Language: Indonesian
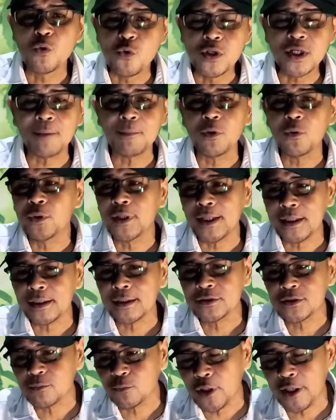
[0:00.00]
pengguna
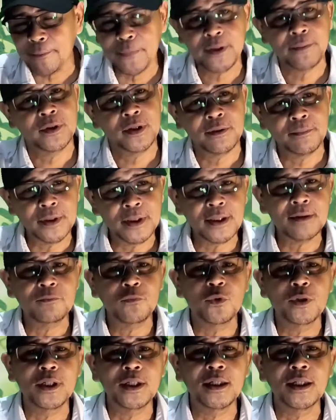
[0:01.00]
menggunakan sebuah iPad
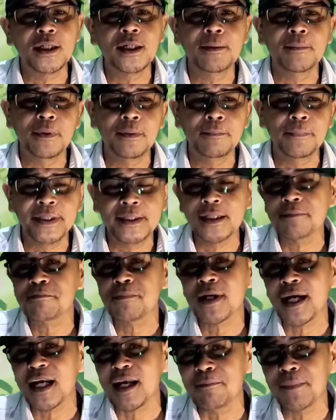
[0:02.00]
benar-benar uh,
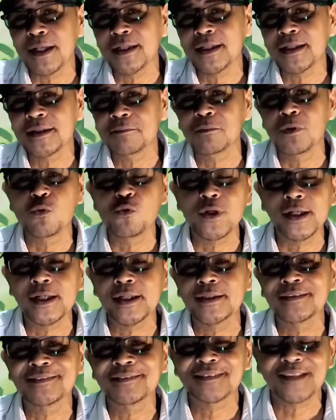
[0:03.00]
memberikan pengalaman
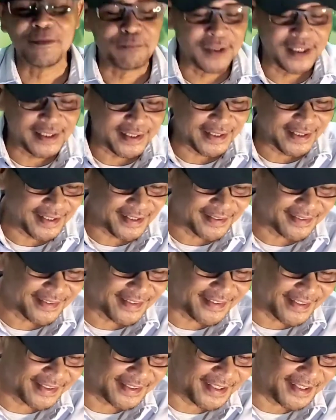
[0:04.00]
menggunakan tablet
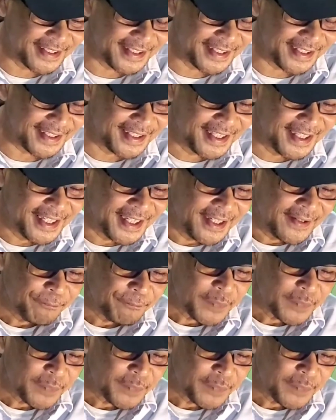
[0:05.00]
yang sejati.